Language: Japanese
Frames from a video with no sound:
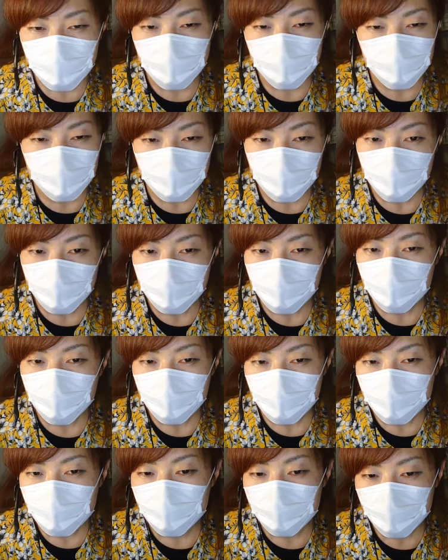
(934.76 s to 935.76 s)
信しない
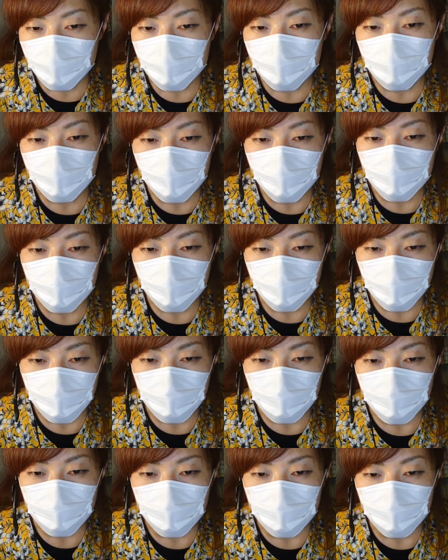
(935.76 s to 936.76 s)
でいたいなと
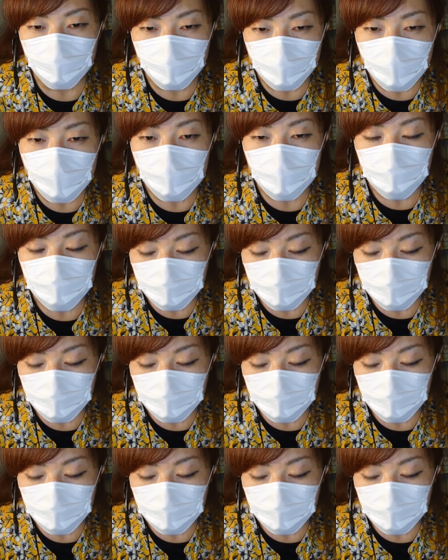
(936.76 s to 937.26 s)
思うので